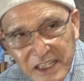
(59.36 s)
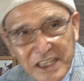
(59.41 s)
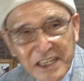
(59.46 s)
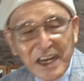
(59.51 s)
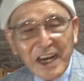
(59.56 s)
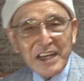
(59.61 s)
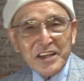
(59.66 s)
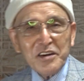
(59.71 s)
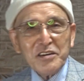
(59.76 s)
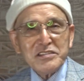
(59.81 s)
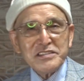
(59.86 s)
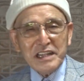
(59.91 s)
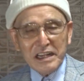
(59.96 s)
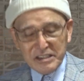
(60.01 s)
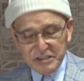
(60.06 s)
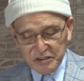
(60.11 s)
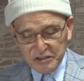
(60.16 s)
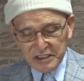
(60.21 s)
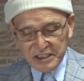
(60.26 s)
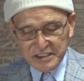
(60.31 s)
気が良くな
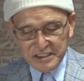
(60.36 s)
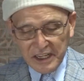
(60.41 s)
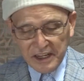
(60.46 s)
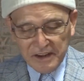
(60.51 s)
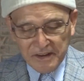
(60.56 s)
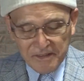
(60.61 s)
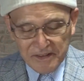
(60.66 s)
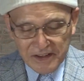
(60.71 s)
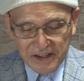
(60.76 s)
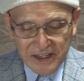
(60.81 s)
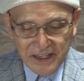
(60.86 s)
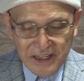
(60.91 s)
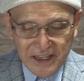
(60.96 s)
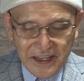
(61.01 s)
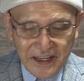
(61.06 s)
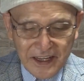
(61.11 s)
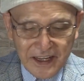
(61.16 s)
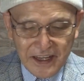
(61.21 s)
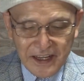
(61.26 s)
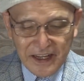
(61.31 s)
るそうですね。
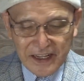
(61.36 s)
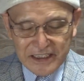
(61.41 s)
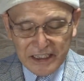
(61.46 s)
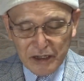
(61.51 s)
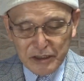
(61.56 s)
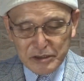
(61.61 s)
えー、